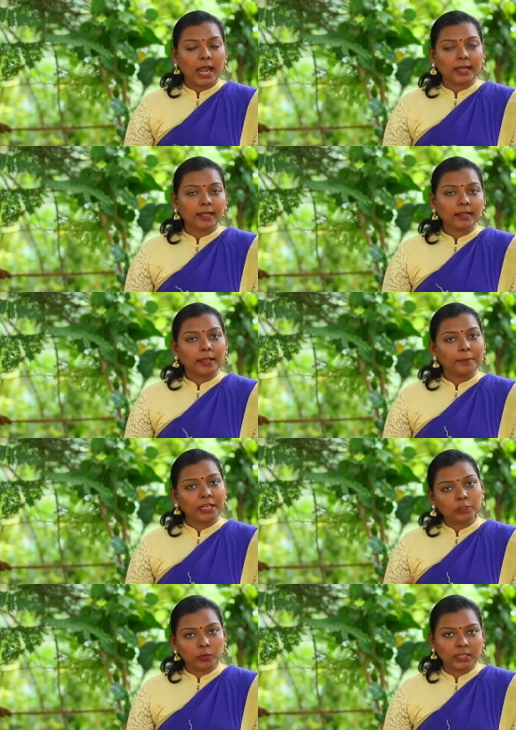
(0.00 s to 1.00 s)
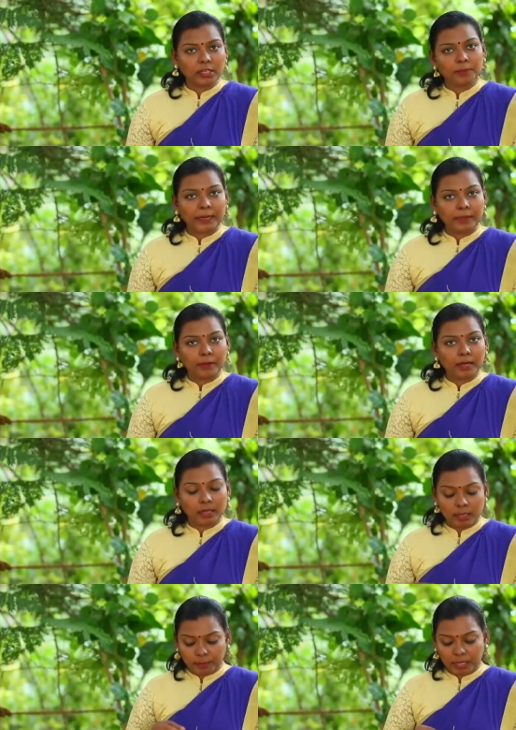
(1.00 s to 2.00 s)
ஆனால் மருத்துவத்துக்கு பயன்பட
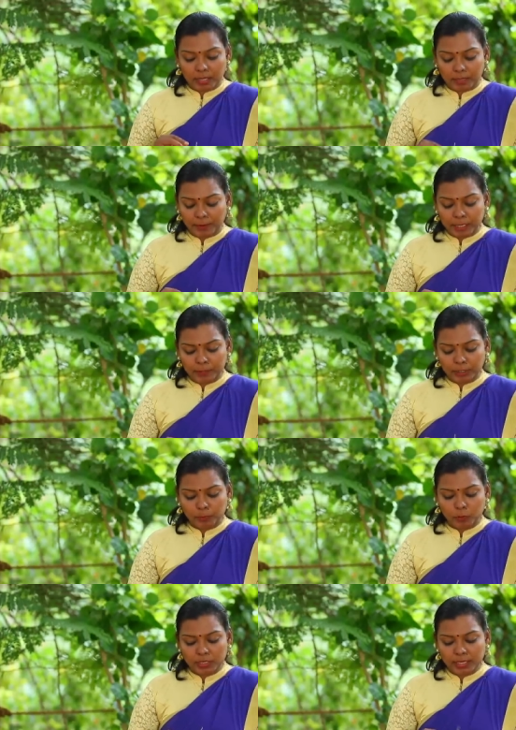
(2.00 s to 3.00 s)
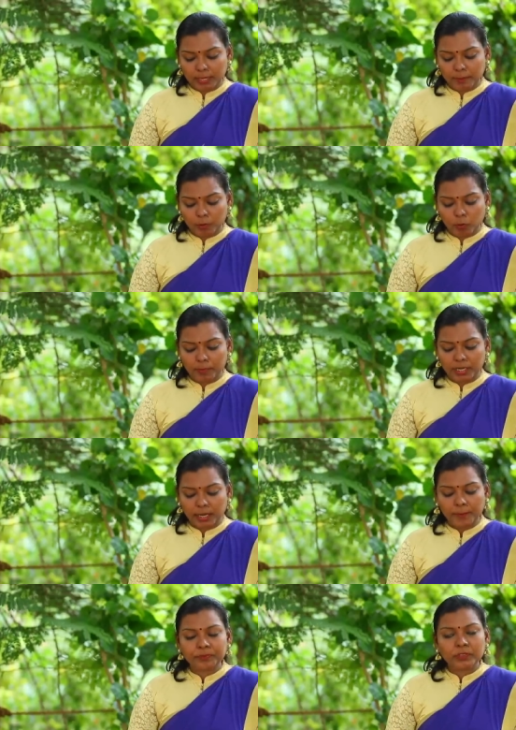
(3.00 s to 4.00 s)
நம்ம பயன்படுத்தும் போது என்ன பண்ணுறோம்
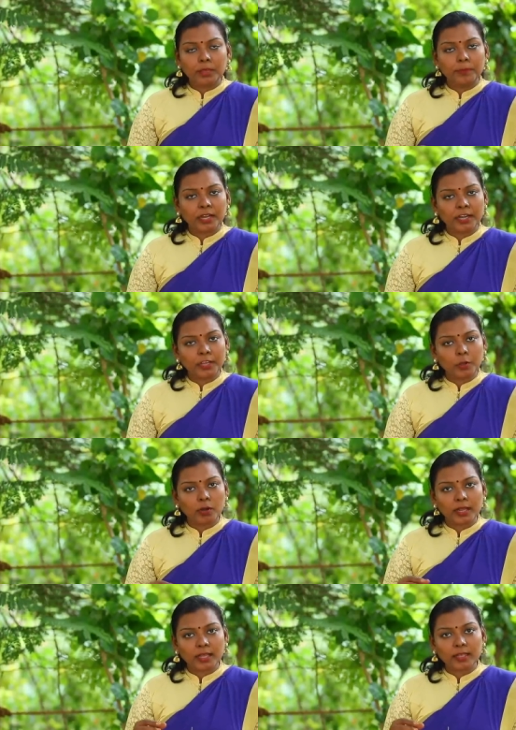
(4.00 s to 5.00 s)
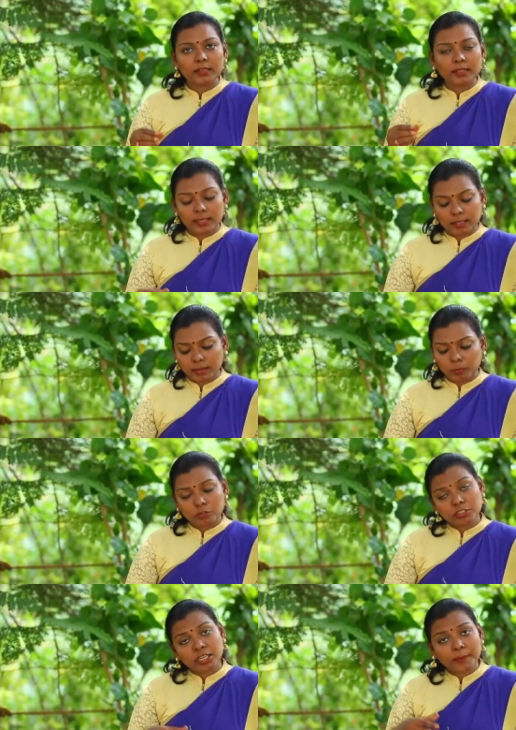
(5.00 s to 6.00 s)
அப்படின்னா பிரண்டையோட இந்த
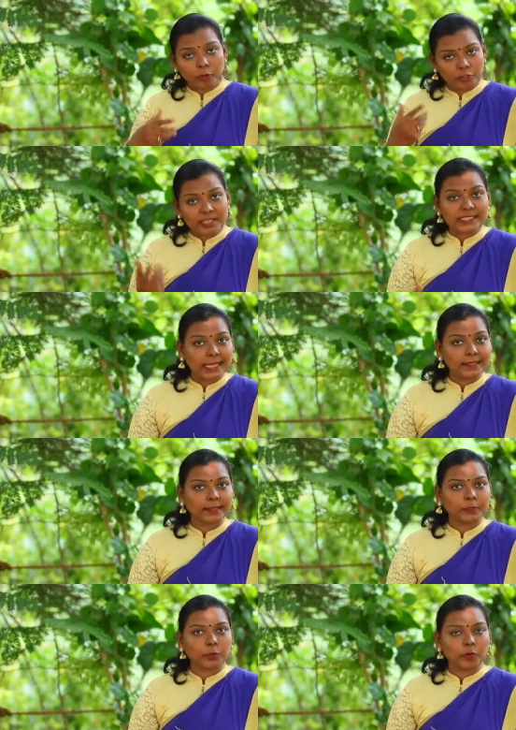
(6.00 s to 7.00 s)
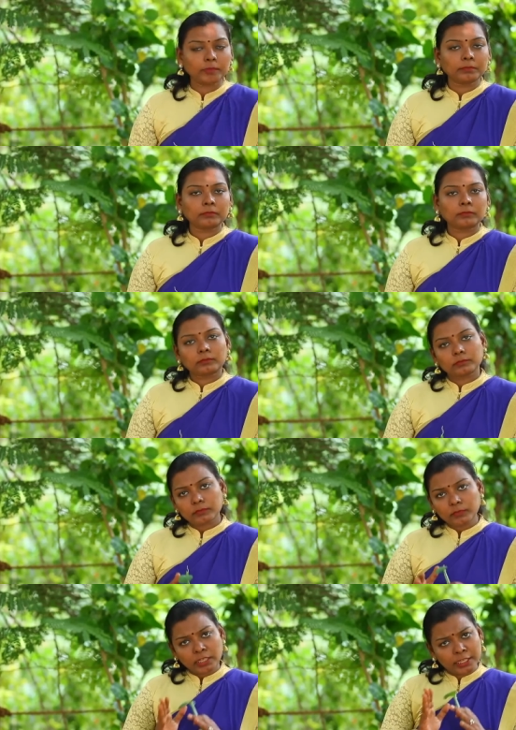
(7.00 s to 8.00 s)
முற்றின பகுதியும் சேர்த்து எடுத்துக்கிறோம்
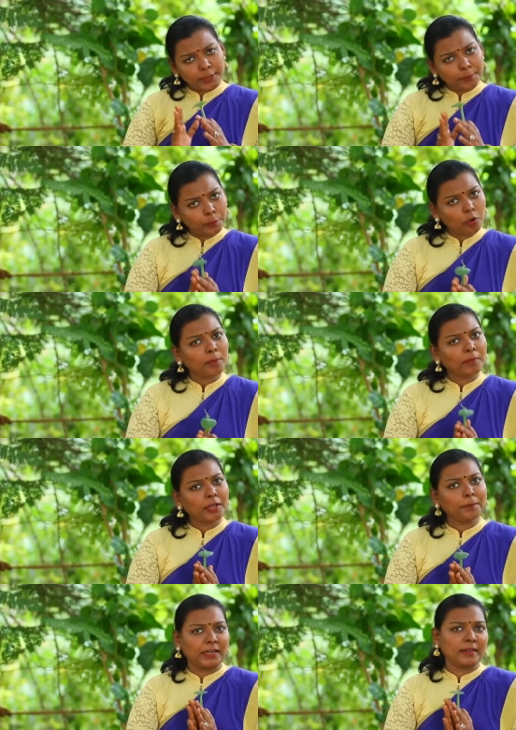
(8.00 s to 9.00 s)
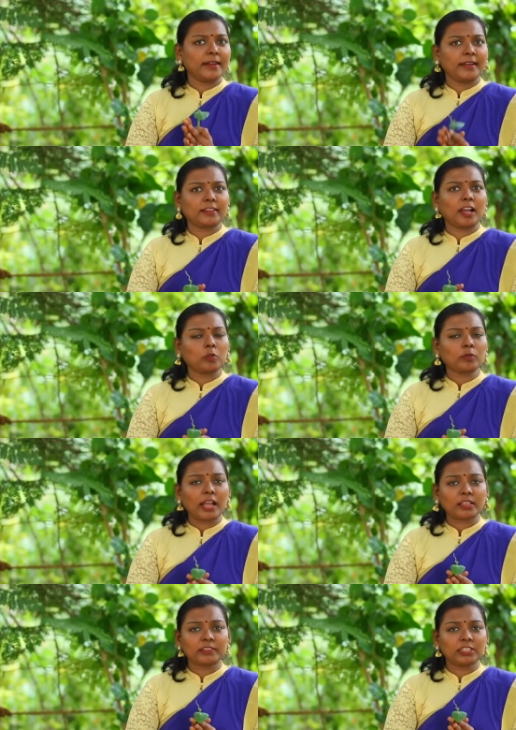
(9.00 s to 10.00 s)
எப்போ நம்ம பிரண்டை எடுத்தாலும்
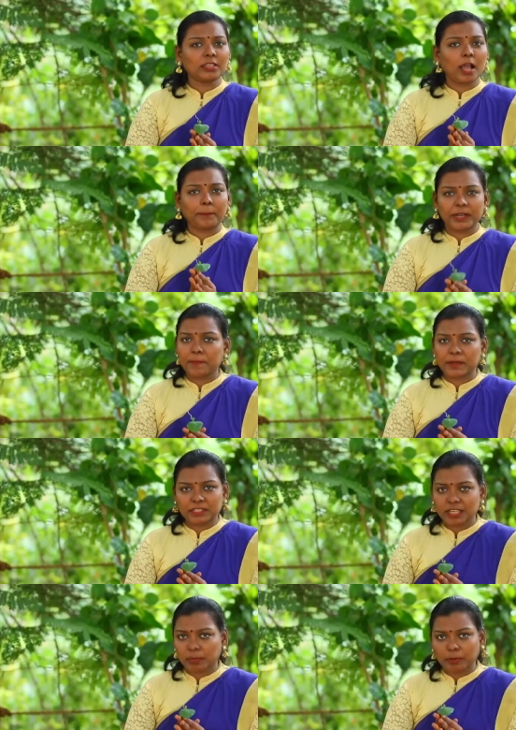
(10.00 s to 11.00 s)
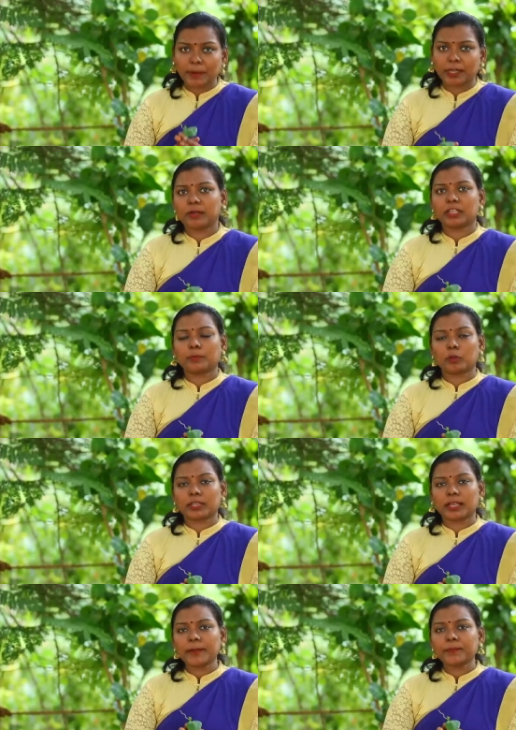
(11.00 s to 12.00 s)
அதை வந்து அப்படியே பச்சையாக நம்ம பயன்படுத்த
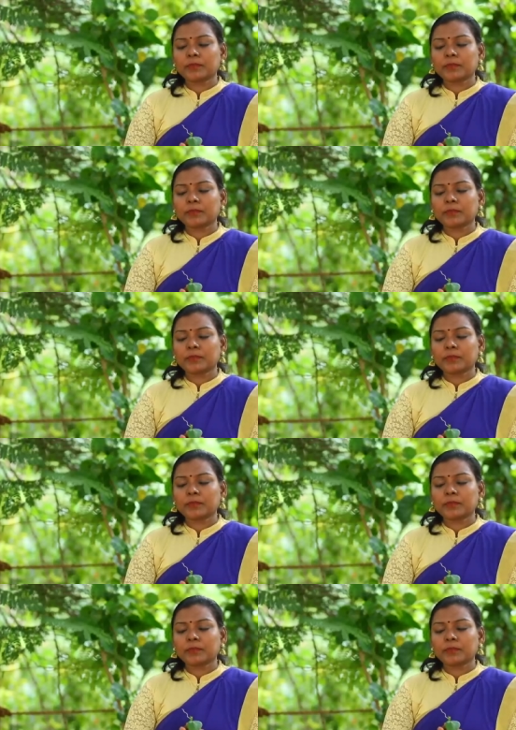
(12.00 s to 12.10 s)
போகிறதில்ல